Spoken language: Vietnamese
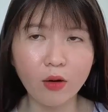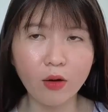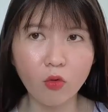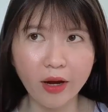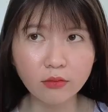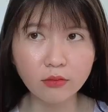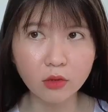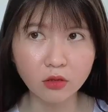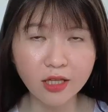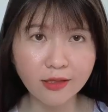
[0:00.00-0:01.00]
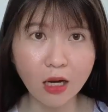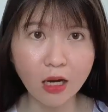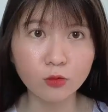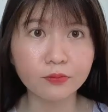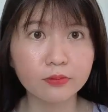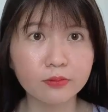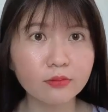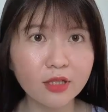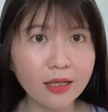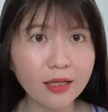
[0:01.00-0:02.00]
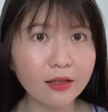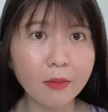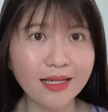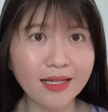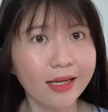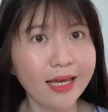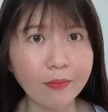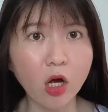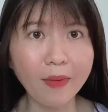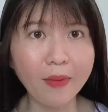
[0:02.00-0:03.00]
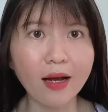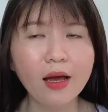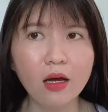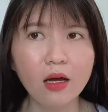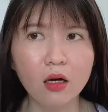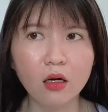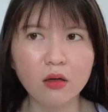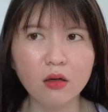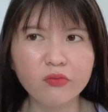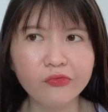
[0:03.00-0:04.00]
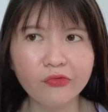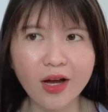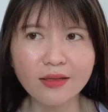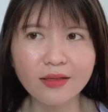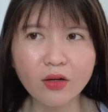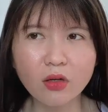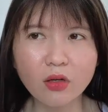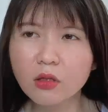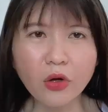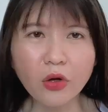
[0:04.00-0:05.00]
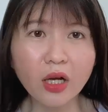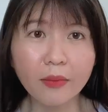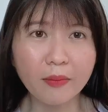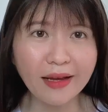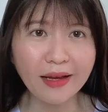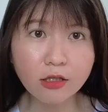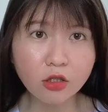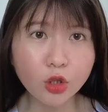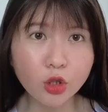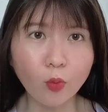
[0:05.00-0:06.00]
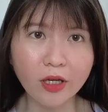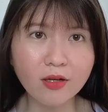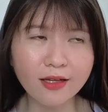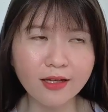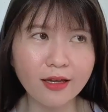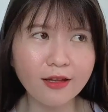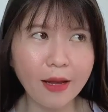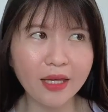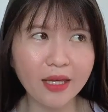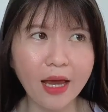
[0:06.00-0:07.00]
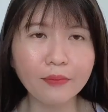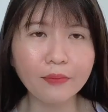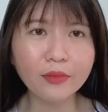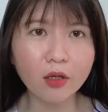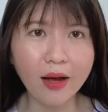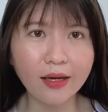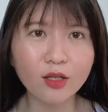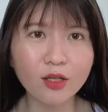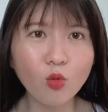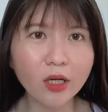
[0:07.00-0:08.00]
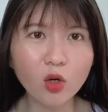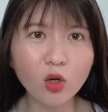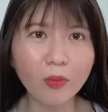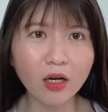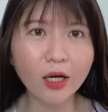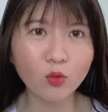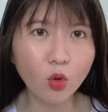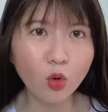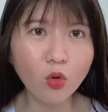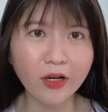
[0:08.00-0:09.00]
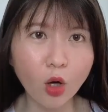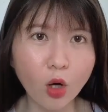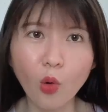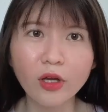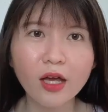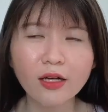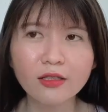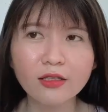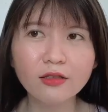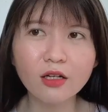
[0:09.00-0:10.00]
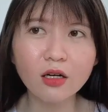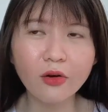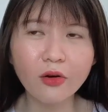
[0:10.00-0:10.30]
vào khoảng nửa tiếng sau thì bạn sẽ giảm đỏ mặt và sau đó cứ mỗi ngày mà bạn cứ sử dụng thì nó sẽ làm giảm cho bạn đúng cái lúc mà nó đang uống thuốc vậy thôi chứ nó